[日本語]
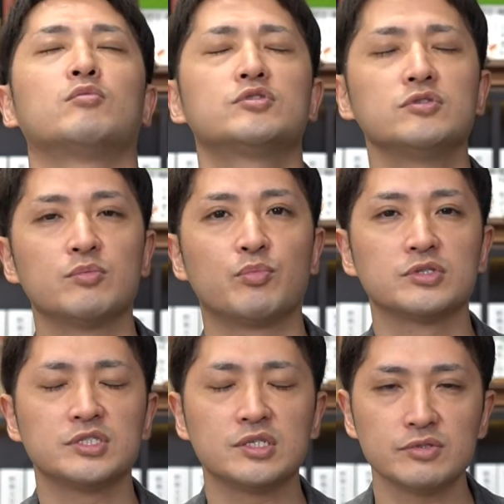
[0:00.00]
もちろん
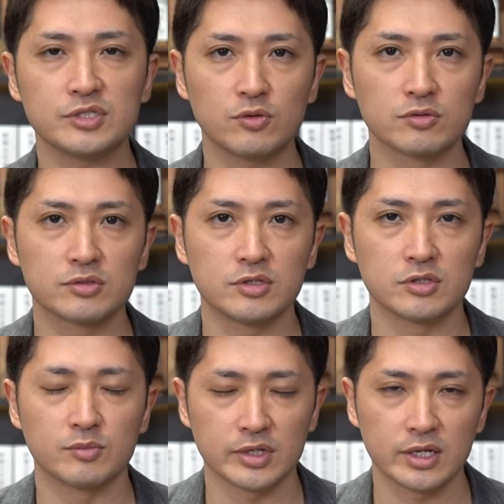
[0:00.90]
ポジティブ思考ってい
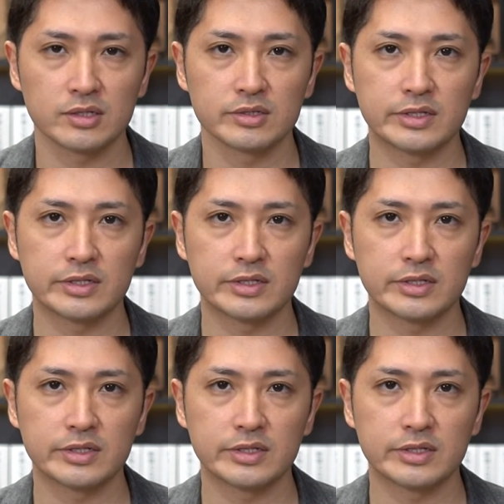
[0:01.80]
うのもね、